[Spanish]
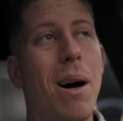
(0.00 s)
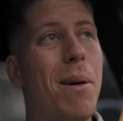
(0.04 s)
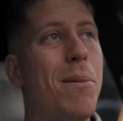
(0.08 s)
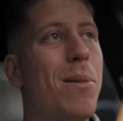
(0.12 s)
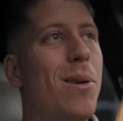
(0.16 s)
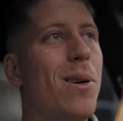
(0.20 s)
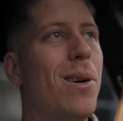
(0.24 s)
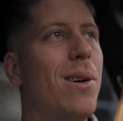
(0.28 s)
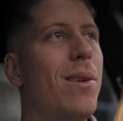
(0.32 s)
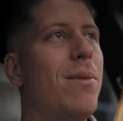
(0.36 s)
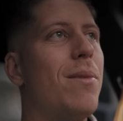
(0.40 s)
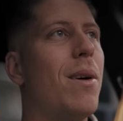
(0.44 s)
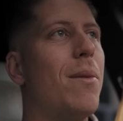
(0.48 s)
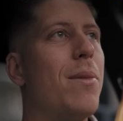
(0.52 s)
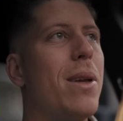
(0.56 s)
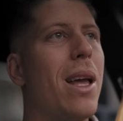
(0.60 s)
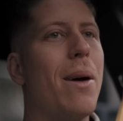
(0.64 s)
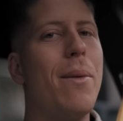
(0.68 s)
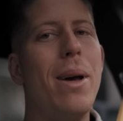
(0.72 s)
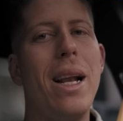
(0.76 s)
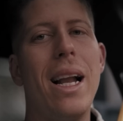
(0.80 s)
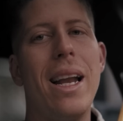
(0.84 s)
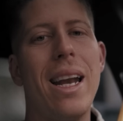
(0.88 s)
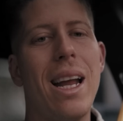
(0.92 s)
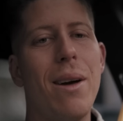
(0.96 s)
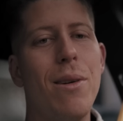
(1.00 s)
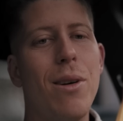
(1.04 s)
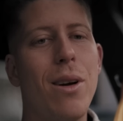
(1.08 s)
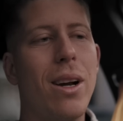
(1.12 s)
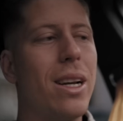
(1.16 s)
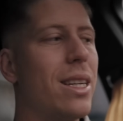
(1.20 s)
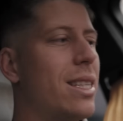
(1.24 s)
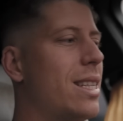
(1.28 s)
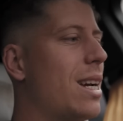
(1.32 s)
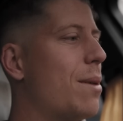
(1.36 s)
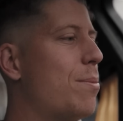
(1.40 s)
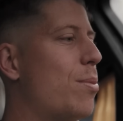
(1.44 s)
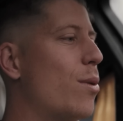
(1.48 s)
vamos, vamos a ver la nave
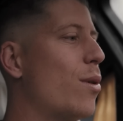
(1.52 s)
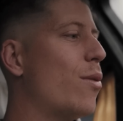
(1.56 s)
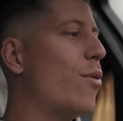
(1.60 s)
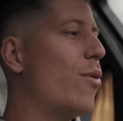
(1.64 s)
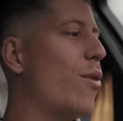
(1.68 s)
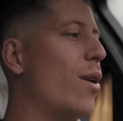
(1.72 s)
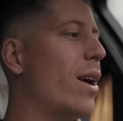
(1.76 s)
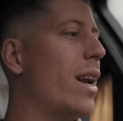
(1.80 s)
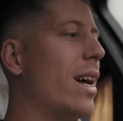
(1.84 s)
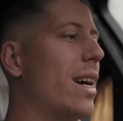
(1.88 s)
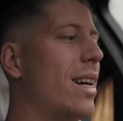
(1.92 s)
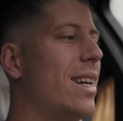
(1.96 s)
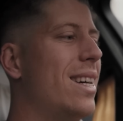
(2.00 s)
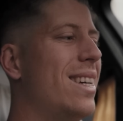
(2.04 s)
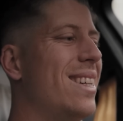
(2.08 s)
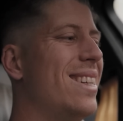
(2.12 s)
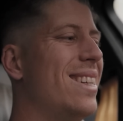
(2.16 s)
aunque sea por fuera.